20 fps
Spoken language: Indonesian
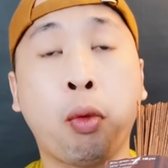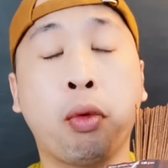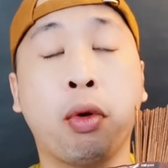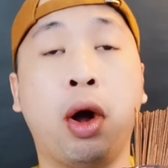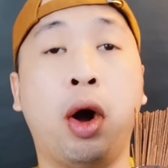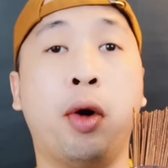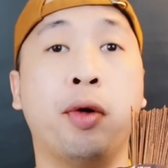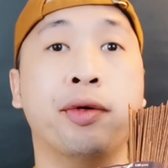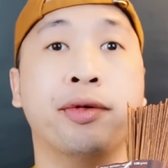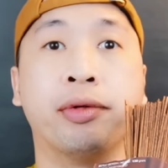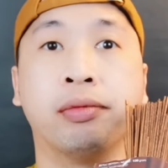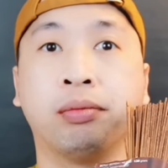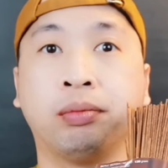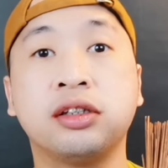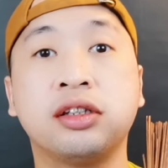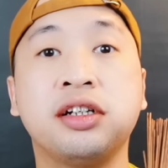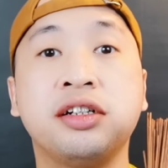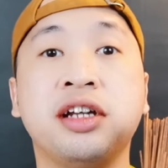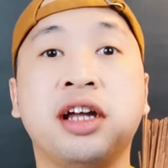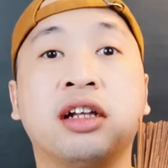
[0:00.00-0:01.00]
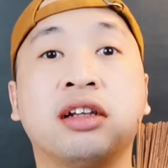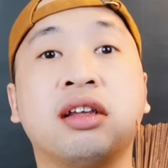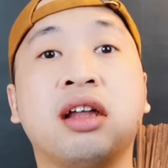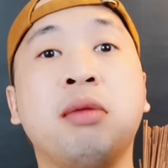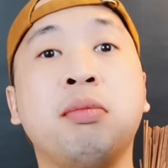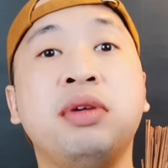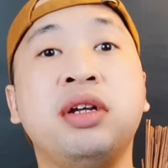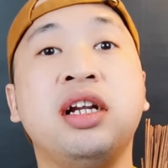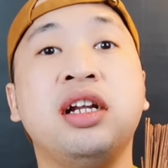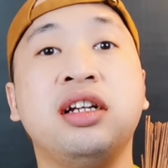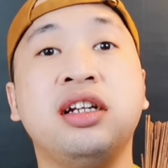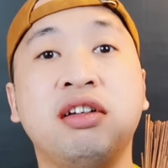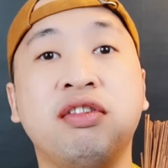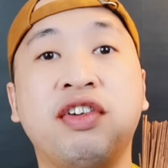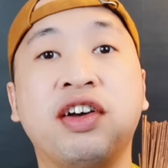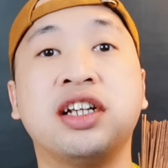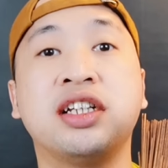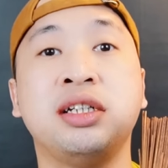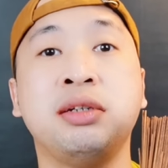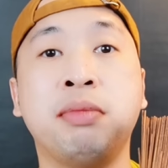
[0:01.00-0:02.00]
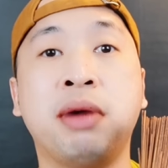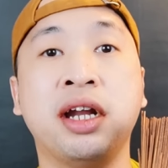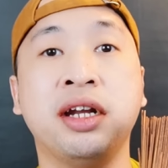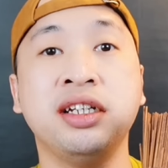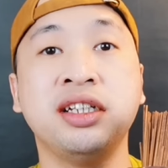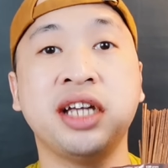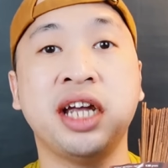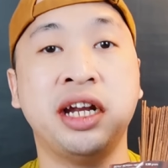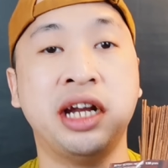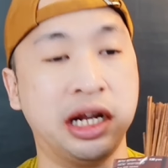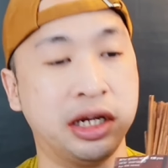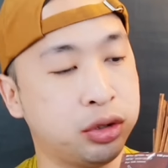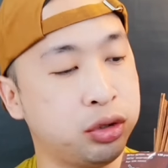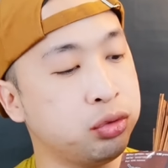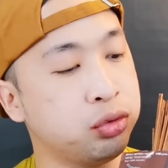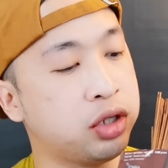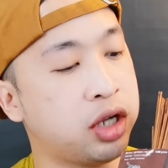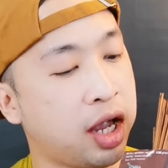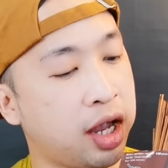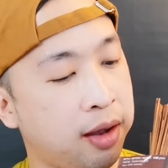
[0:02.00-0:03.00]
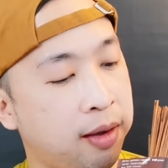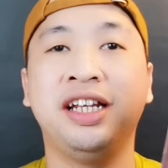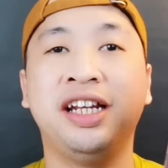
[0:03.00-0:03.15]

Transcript: Wow, ternyata milih di versi manis enak juga.